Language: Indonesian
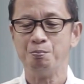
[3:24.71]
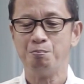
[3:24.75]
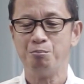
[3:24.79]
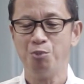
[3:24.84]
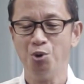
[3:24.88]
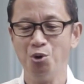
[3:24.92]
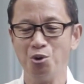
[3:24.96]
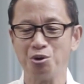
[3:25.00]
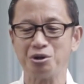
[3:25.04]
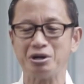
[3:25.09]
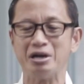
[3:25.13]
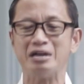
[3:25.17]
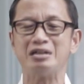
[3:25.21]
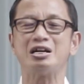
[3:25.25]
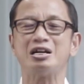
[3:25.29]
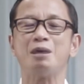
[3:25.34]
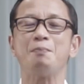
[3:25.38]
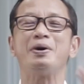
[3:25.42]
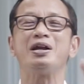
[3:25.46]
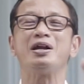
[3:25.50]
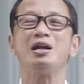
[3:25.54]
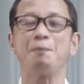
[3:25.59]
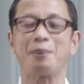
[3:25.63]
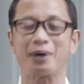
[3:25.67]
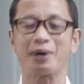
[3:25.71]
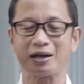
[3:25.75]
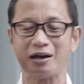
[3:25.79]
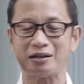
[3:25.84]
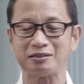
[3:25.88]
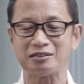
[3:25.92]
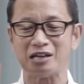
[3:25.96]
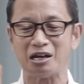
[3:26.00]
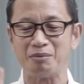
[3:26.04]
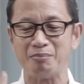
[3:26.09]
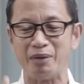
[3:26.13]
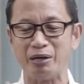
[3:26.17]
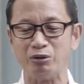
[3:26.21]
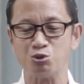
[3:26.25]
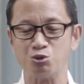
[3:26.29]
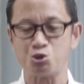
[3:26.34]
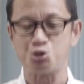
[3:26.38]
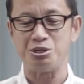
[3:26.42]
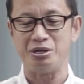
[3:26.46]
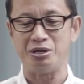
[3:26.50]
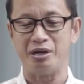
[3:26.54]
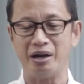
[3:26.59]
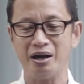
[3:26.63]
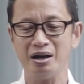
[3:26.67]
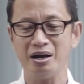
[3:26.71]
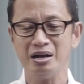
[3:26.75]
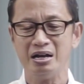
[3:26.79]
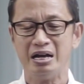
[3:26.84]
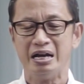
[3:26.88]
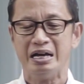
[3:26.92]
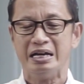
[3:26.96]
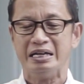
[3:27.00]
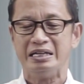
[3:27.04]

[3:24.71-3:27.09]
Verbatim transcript: Bukan kepada perkataan manusia